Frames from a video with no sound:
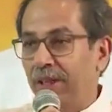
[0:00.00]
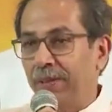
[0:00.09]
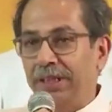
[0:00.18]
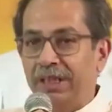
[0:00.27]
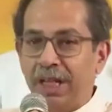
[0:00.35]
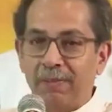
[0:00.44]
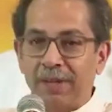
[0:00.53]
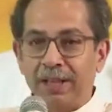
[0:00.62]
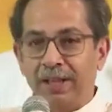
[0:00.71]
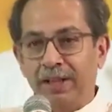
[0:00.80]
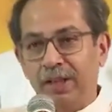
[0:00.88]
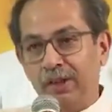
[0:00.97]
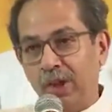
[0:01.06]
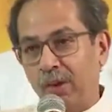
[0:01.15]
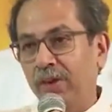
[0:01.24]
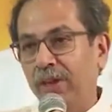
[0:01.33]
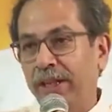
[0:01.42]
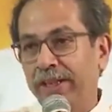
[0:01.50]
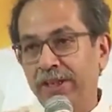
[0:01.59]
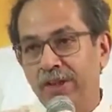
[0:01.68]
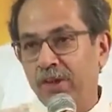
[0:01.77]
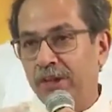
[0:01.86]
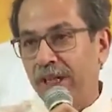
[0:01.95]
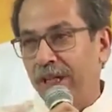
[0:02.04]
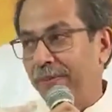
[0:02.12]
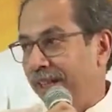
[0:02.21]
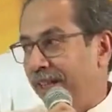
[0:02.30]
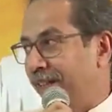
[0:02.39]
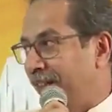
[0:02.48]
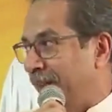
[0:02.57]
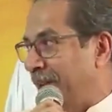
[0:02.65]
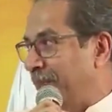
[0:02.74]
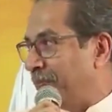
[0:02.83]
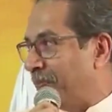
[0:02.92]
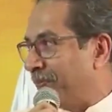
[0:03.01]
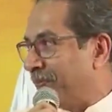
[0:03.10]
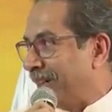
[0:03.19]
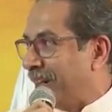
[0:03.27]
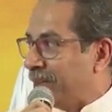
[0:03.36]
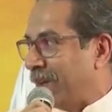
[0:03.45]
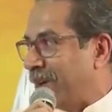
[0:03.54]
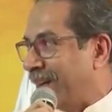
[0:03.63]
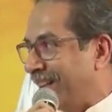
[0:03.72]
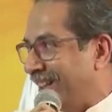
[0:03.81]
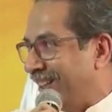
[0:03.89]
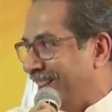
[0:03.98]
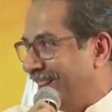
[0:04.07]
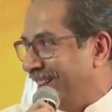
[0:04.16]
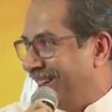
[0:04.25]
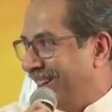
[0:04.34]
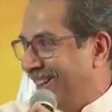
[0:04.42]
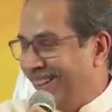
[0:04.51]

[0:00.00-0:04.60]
रमेश जी आप आते थे जरूर लेकिन शिवसेना में नहीं आते थे घर जरूर आते थे